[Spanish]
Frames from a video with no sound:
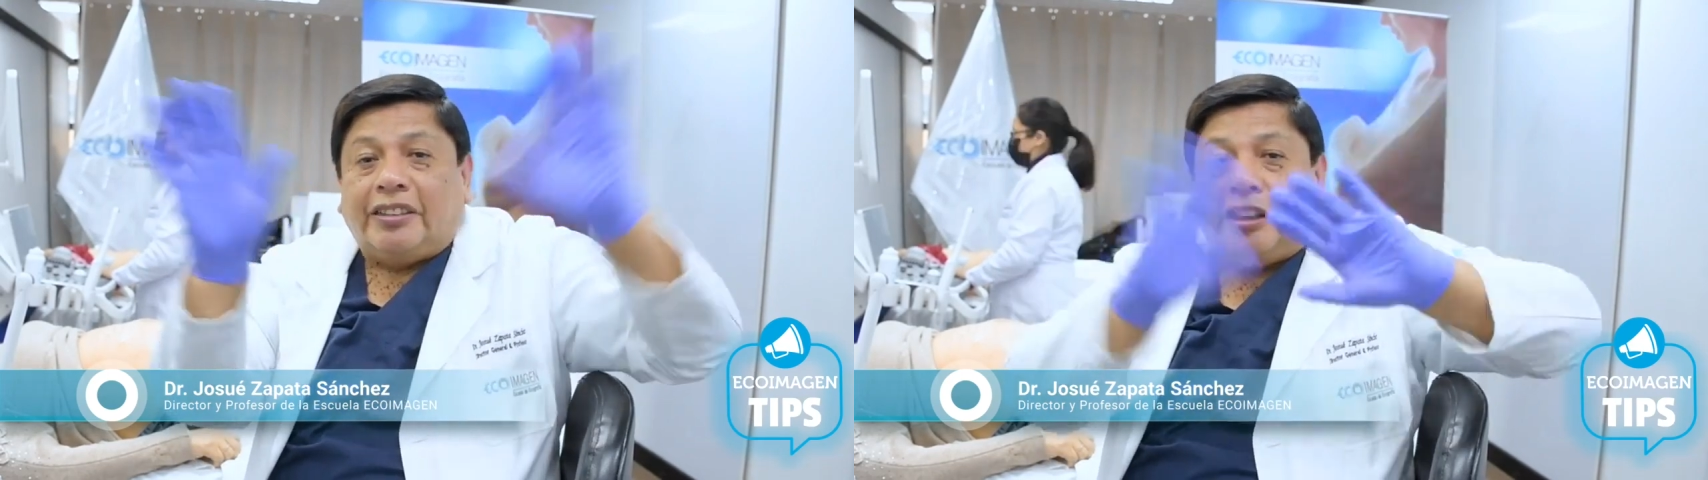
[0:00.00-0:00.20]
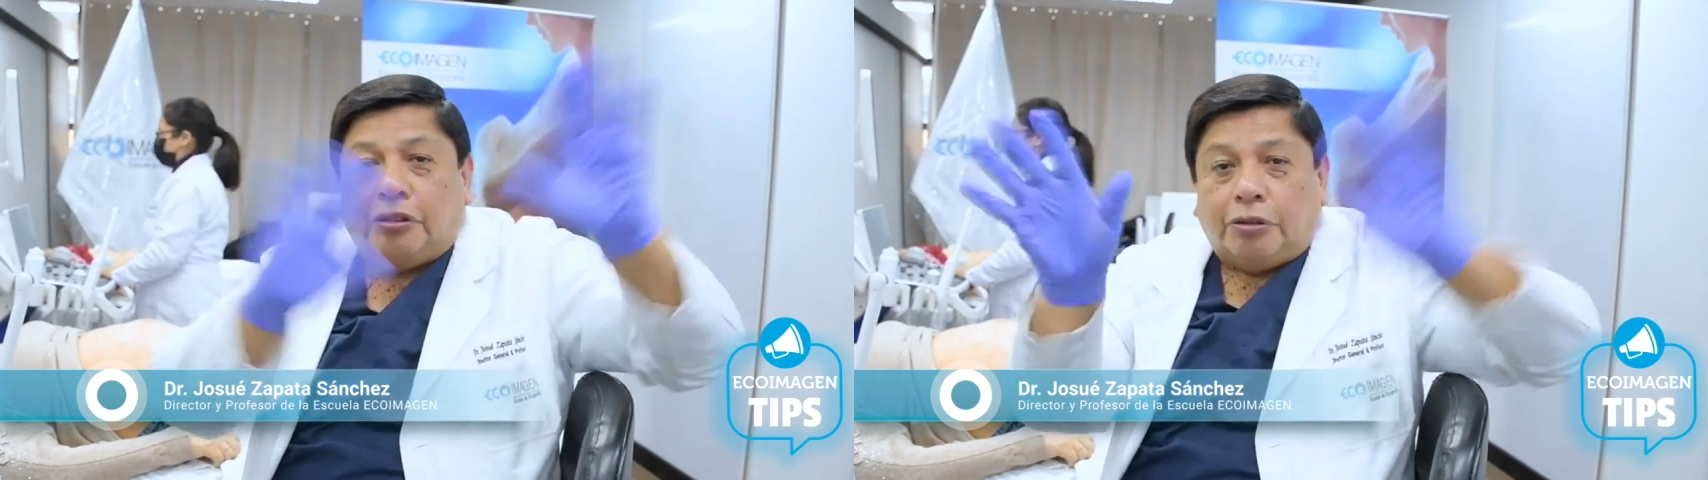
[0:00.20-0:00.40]

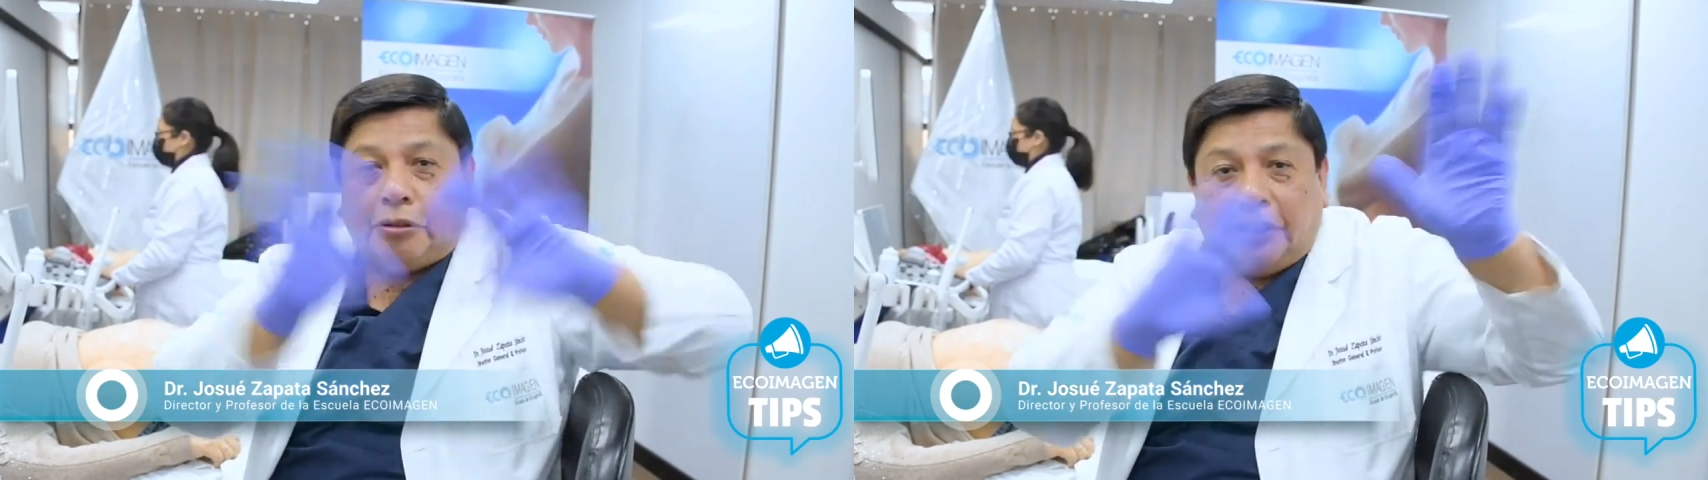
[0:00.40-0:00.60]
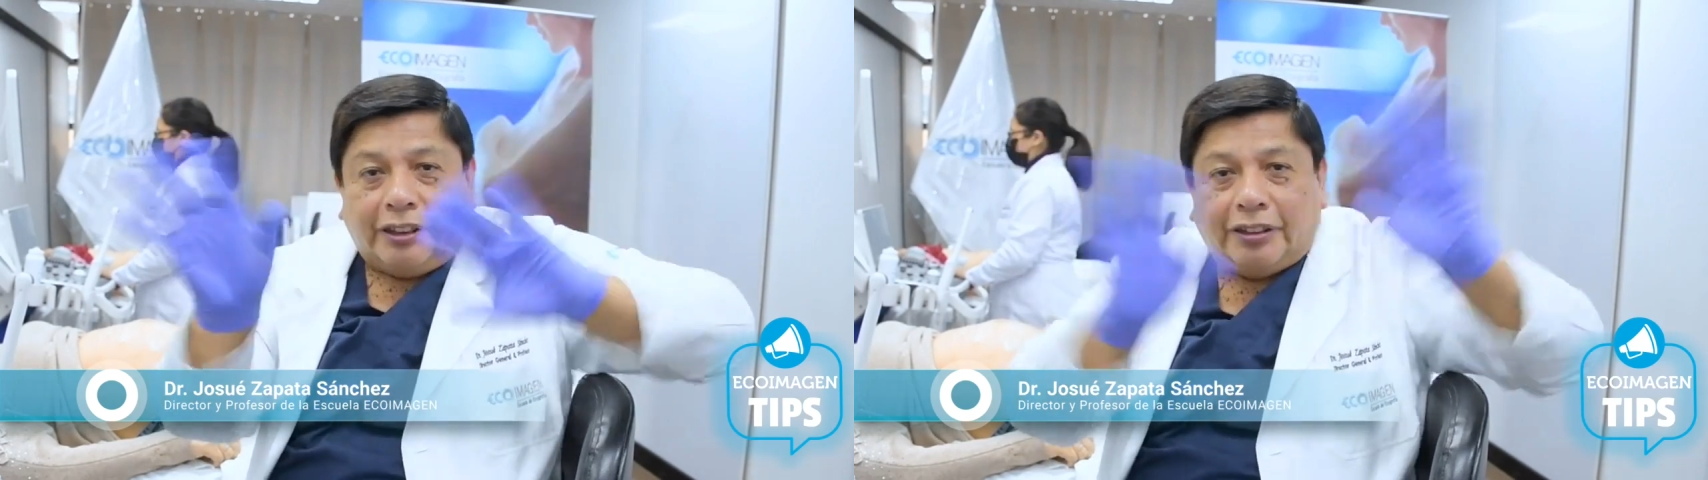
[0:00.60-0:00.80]
a todos
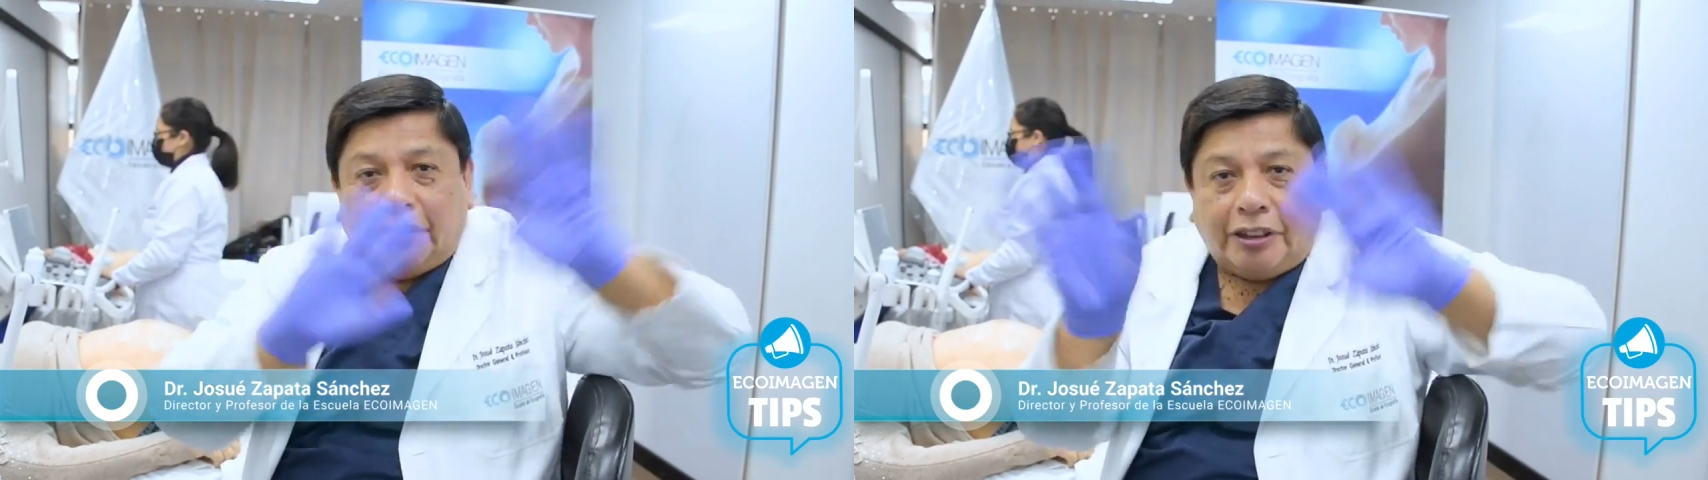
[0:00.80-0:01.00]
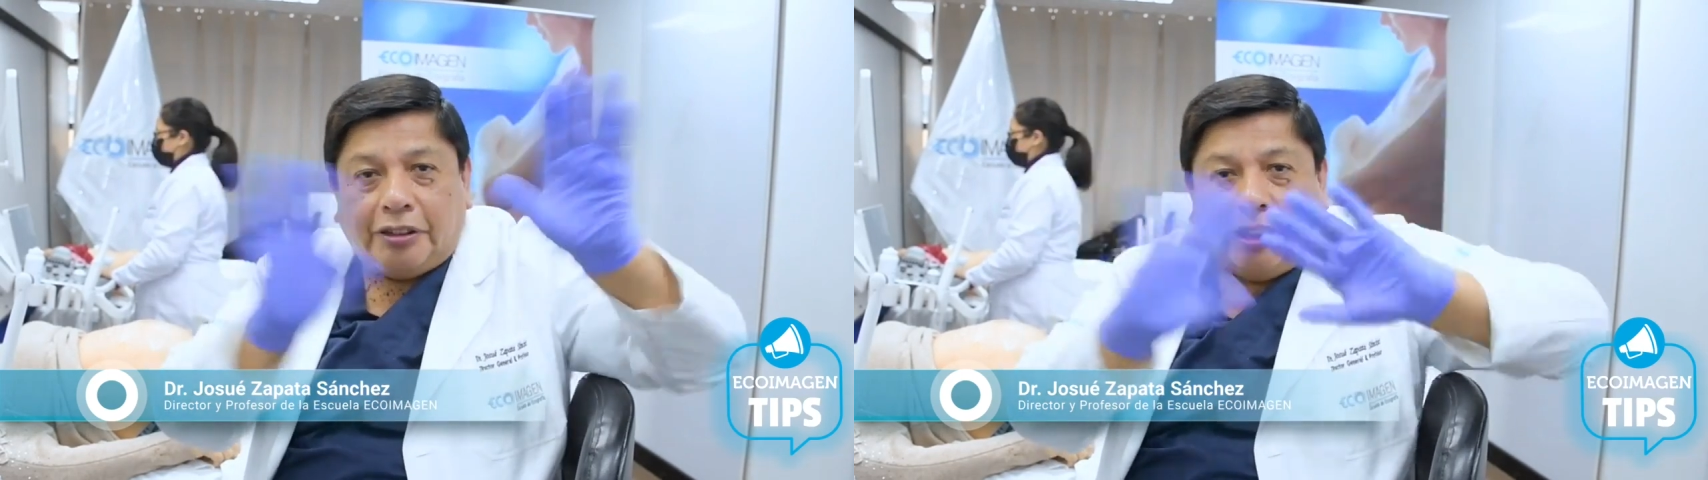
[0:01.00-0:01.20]
ustedes.
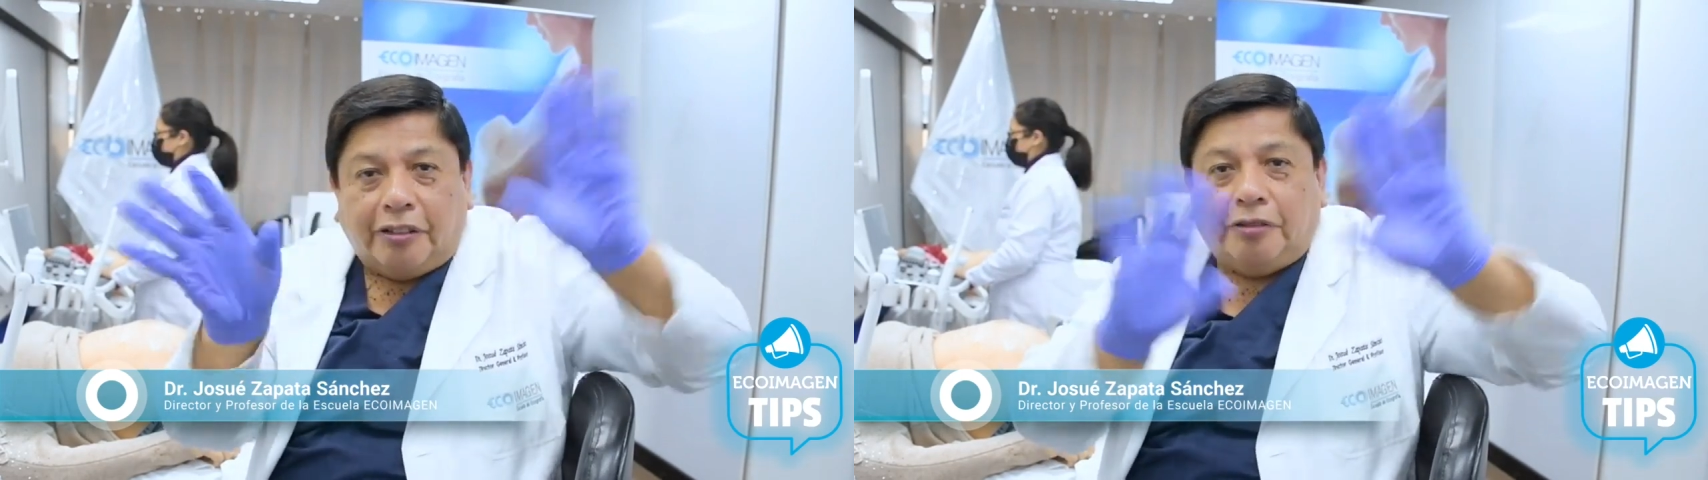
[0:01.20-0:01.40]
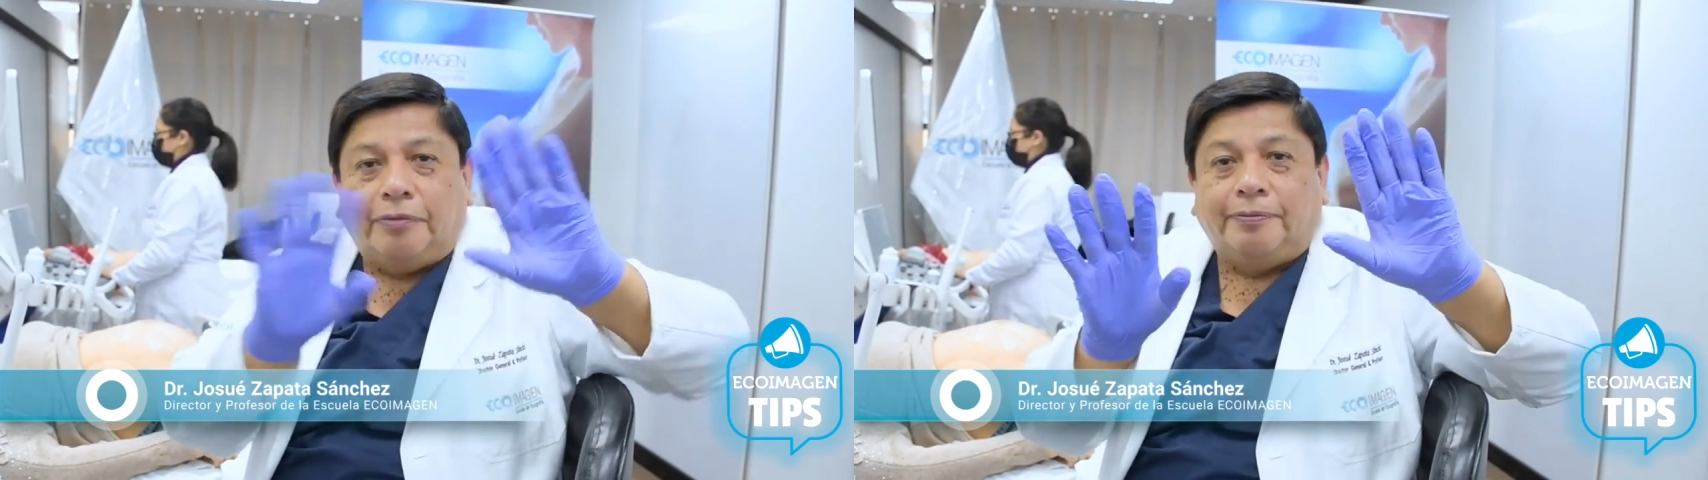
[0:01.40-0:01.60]
Chao, chao.